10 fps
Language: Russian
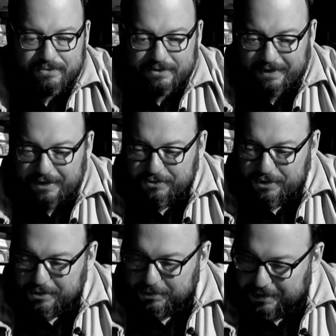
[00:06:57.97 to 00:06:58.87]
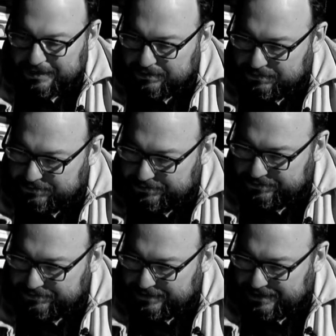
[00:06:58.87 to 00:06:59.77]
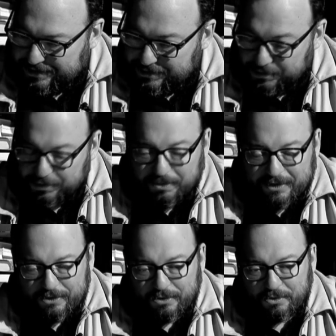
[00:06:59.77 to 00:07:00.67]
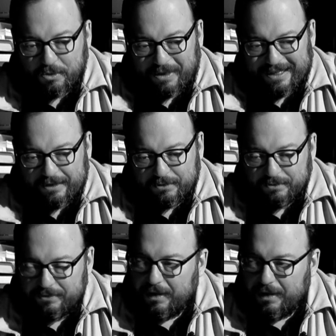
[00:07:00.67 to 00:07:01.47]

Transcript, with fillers: свалившийся с Луны на российскую политическую поляну.